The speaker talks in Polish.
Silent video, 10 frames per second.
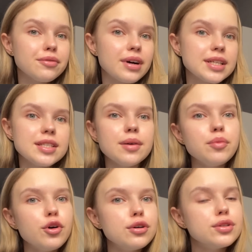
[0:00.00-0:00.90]
właśnie
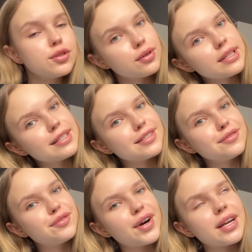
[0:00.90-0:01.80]
mój drugi
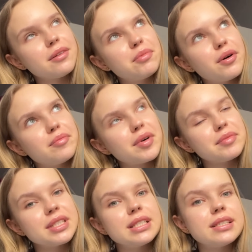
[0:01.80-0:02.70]
tydzień ferii, bo
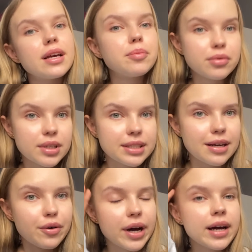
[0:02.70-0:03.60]
mamy dzisiaj
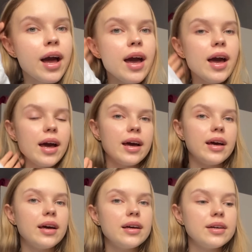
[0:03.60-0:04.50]
poniedziałek.
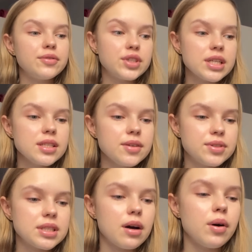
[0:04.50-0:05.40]
Eee, wcześniej
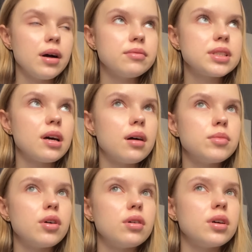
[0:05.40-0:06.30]
wstałam,
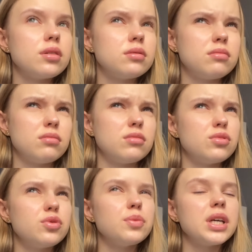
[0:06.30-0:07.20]
wstałam o
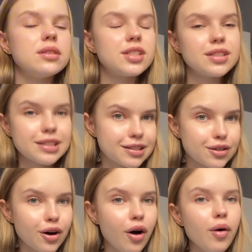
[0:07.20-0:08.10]

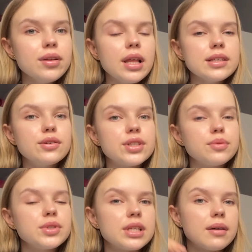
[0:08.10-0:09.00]
8.30 około, dlatego że
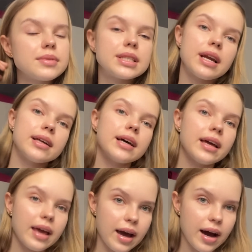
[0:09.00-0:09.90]
musiałam z rana
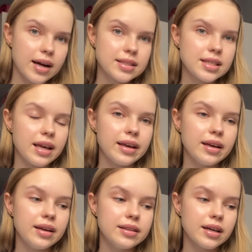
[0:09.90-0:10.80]
jechać
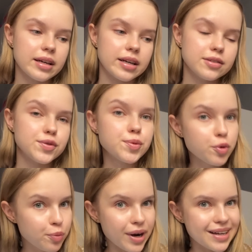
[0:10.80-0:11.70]
i nagrać
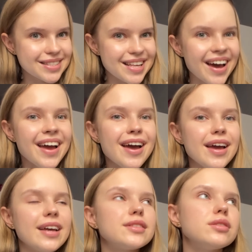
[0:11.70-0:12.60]
współpracę.
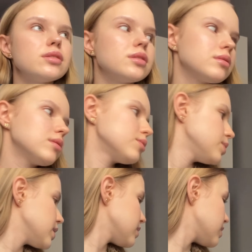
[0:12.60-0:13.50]
Jak coś jest ona u
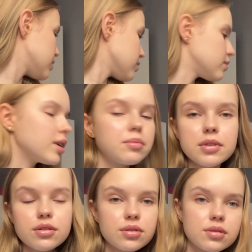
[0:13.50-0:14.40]
mnie na TikToku, jakby
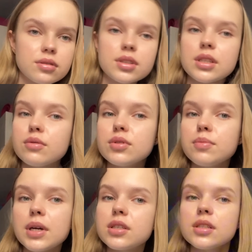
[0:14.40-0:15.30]
ktoś chciał
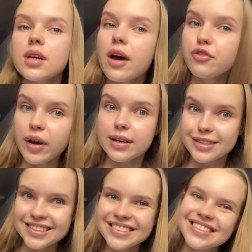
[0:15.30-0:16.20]
zobaczyć
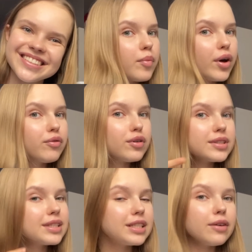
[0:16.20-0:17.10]
efekty. Moje
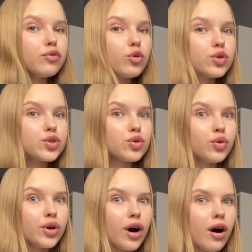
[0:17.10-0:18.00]
włosy dzisiaj
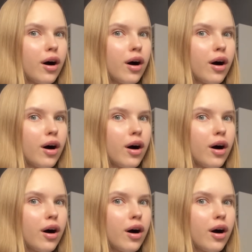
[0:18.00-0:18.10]
włosują!